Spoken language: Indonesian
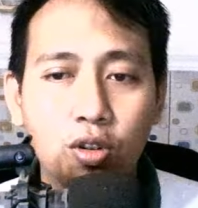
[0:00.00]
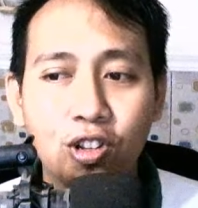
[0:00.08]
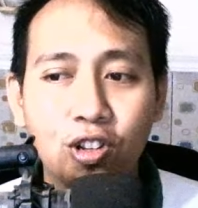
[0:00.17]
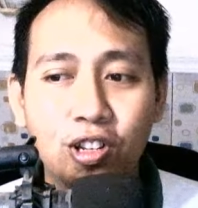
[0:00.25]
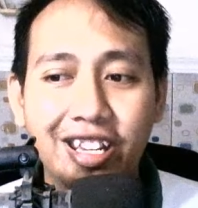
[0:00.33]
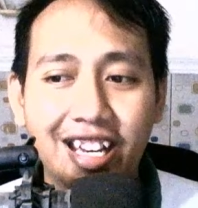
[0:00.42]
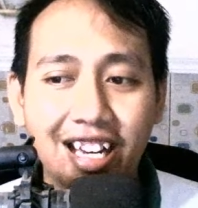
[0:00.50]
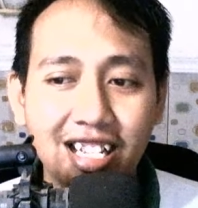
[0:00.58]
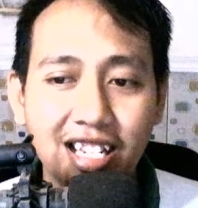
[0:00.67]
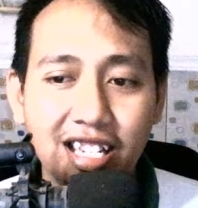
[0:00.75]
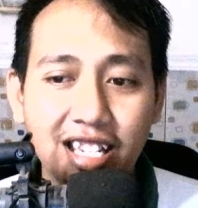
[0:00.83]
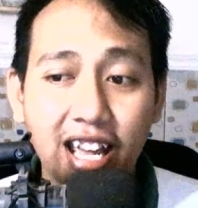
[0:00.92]
Ya.
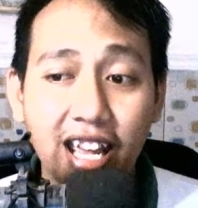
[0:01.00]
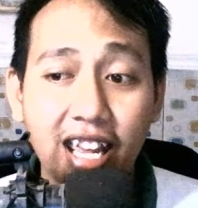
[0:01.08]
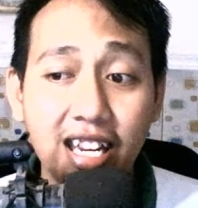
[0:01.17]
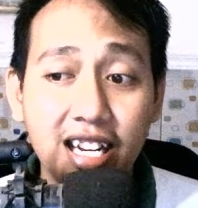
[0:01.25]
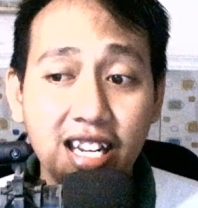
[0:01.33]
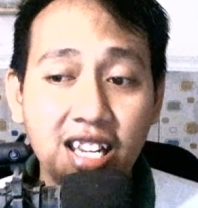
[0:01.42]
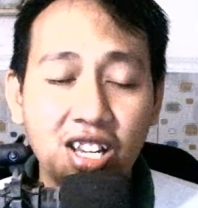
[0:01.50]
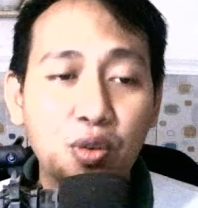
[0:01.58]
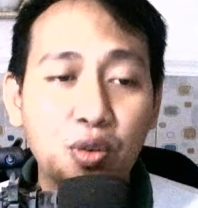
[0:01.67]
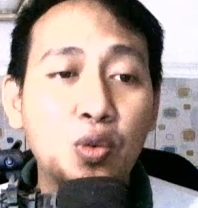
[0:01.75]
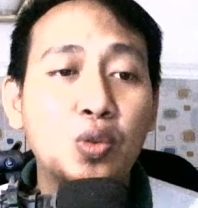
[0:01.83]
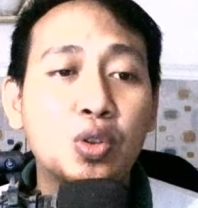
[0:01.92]
Ini
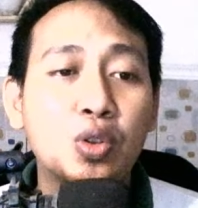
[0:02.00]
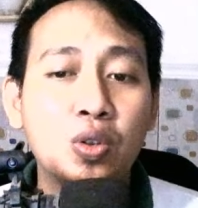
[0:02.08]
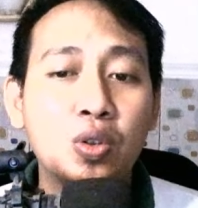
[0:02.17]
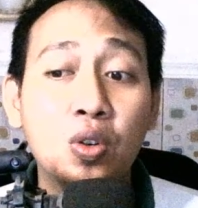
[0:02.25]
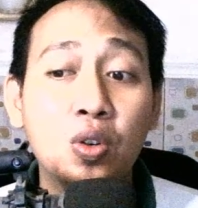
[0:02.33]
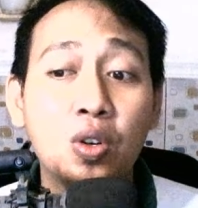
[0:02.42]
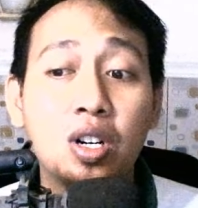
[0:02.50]
untuk